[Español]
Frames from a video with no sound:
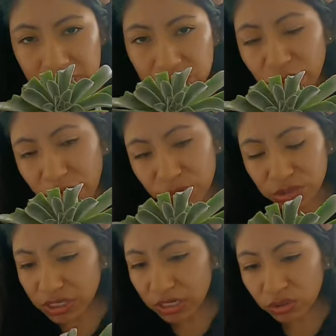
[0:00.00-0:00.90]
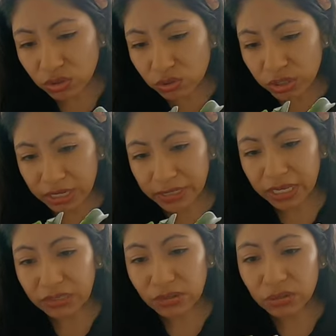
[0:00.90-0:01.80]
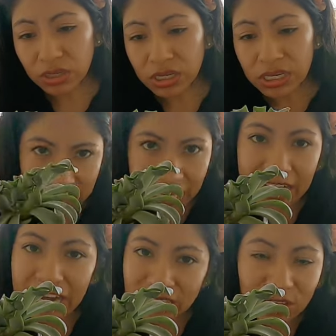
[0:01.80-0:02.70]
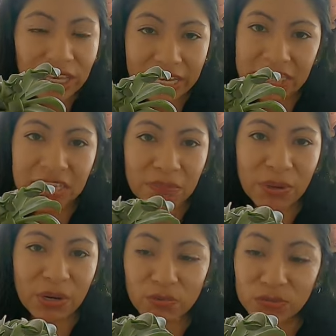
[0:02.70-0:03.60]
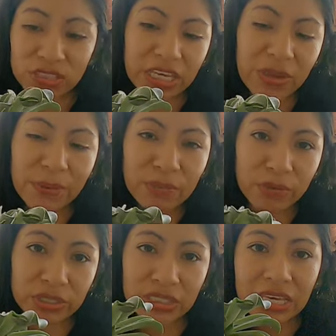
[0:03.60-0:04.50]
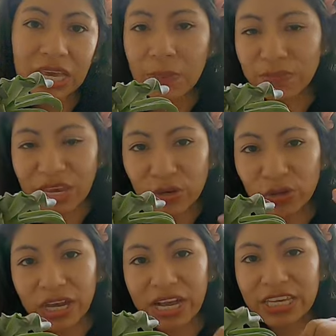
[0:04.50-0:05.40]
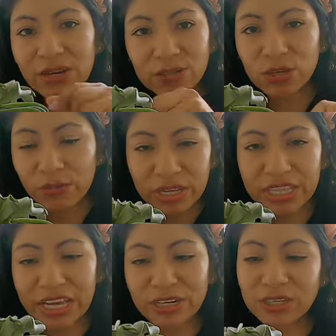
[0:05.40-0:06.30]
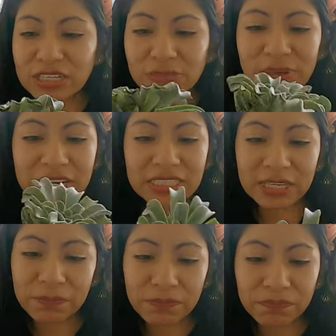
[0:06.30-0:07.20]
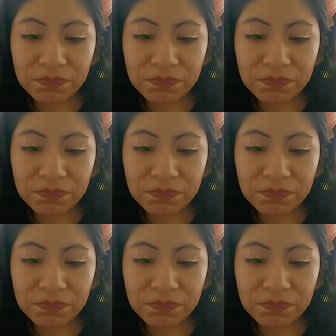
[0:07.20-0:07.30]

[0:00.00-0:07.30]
Les voy a mostrar todo lo que tengo. Si en caso de que sepan cómo se llama, pues me ayudan ahí en los comentarios. ¿Les parece?